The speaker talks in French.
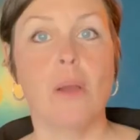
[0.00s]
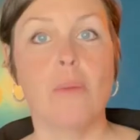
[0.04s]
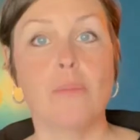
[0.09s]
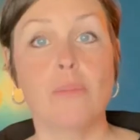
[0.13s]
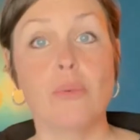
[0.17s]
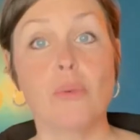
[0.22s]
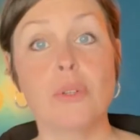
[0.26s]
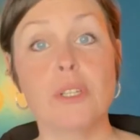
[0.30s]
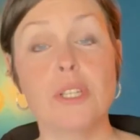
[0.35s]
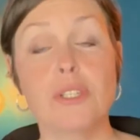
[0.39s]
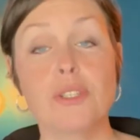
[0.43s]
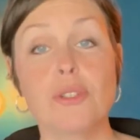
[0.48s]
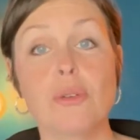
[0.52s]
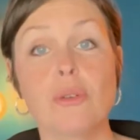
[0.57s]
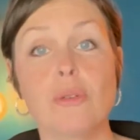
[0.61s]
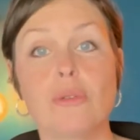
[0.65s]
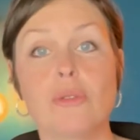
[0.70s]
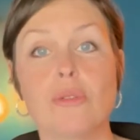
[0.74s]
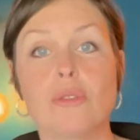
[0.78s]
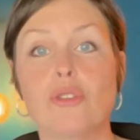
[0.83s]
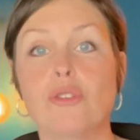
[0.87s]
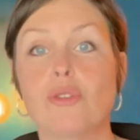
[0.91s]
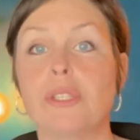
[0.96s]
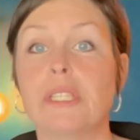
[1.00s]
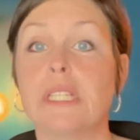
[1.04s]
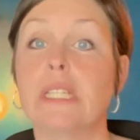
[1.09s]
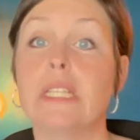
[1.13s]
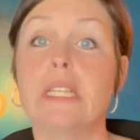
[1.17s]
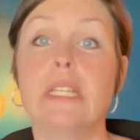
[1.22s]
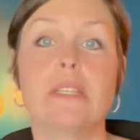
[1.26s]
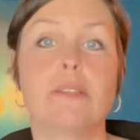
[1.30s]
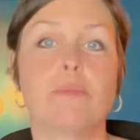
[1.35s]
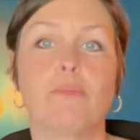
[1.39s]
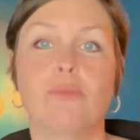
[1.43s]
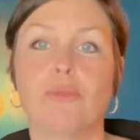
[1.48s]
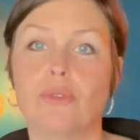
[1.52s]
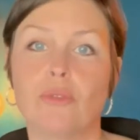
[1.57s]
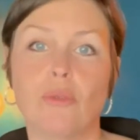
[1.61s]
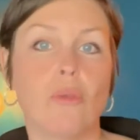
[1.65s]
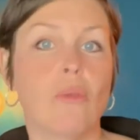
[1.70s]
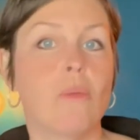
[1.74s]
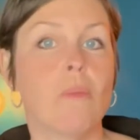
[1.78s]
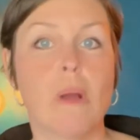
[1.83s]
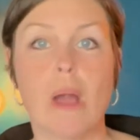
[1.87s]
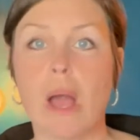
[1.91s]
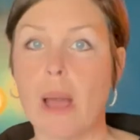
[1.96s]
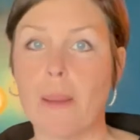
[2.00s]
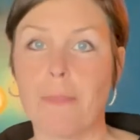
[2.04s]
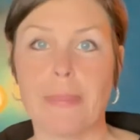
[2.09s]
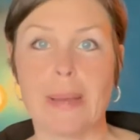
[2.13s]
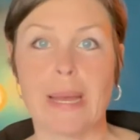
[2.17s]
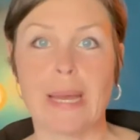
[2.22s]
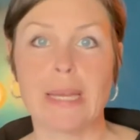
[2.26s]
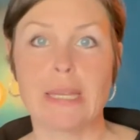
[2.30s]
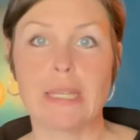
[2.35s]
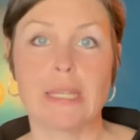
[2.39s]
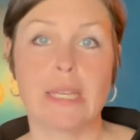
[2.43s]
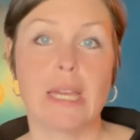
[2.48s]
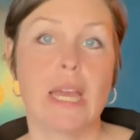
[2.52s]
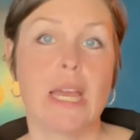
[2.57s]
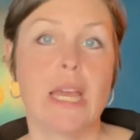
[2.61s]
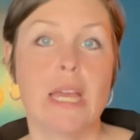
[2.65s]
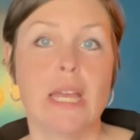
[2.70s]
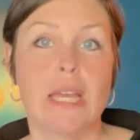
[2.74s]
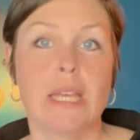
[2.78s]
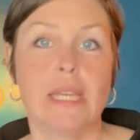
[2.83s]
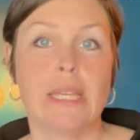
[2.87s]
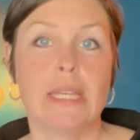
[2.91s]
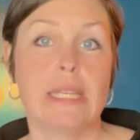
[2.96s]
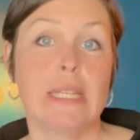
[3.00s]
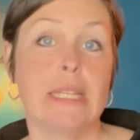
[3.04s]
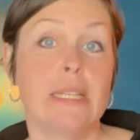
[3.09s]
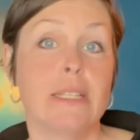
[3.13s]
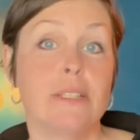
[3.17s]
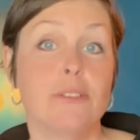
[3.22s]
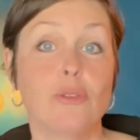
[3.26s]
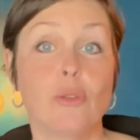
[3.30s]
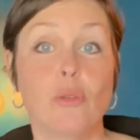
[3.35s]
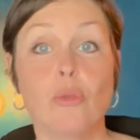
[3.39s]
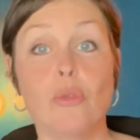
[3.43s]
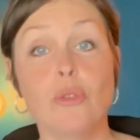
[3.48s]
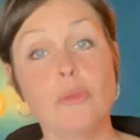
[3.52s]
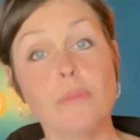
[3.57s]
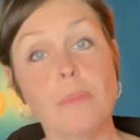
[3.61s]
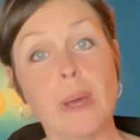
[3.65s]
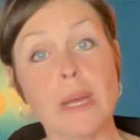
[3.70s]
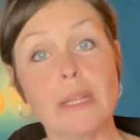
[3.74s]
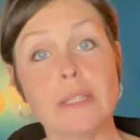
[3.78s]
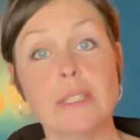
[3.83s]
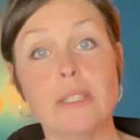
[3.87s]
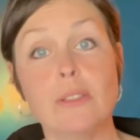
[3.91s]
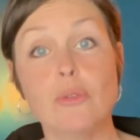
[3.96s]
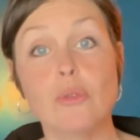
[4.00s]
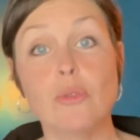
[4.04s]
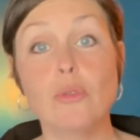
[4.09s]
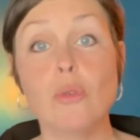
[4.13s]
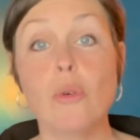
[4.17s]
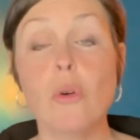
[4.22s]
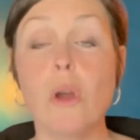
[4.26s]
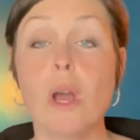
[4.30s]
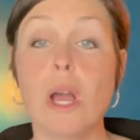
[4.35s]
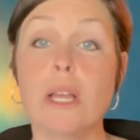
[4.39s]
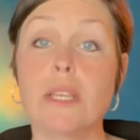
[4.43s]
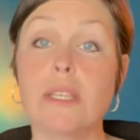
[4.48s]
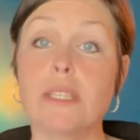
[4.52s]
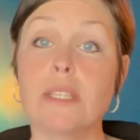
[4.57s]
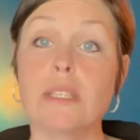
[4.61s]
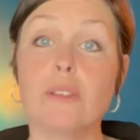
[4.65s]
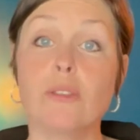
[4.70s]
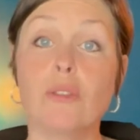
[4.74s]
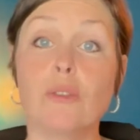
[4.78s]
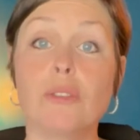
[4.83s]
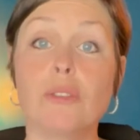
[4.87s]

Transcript: Pour les chiots, j'utilise plutôt un parc. Ils y ont une partie dodo ainsi que